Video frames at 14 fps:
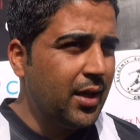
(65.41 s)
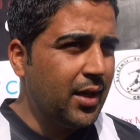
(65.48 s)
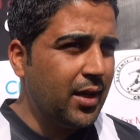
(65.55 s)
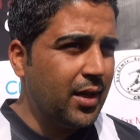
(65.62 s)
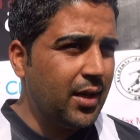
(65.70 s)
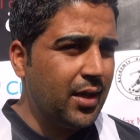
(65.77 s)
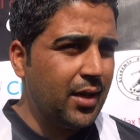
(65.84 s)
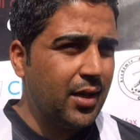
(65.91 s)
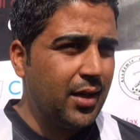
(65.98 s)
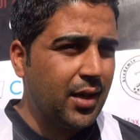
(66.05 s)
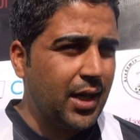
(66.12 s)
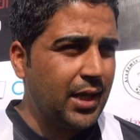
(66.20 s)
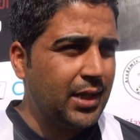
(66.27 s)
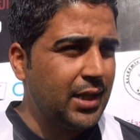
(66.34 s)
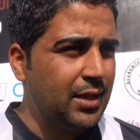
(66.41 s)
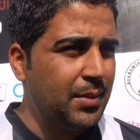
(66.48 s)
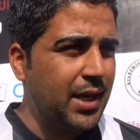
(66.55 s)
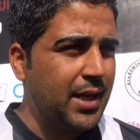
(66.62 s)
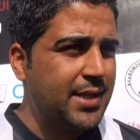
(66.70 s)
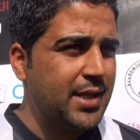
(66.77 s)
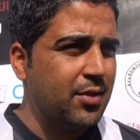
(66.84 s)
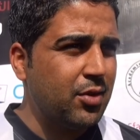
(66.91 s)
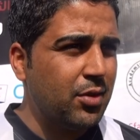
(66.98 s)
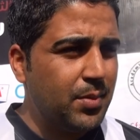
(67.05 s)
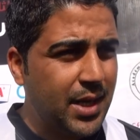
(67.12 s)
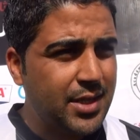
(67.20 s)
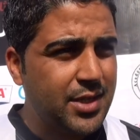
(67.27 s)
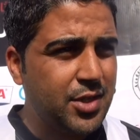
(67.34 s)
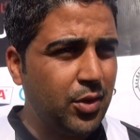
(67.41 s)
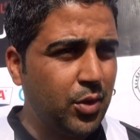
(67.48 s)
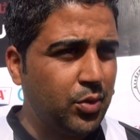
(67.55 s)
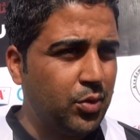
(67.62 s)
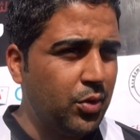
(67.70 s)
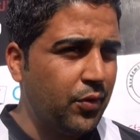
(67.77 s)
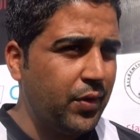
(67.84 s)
آه، قاعدين مركزين كل ماتش يحطوه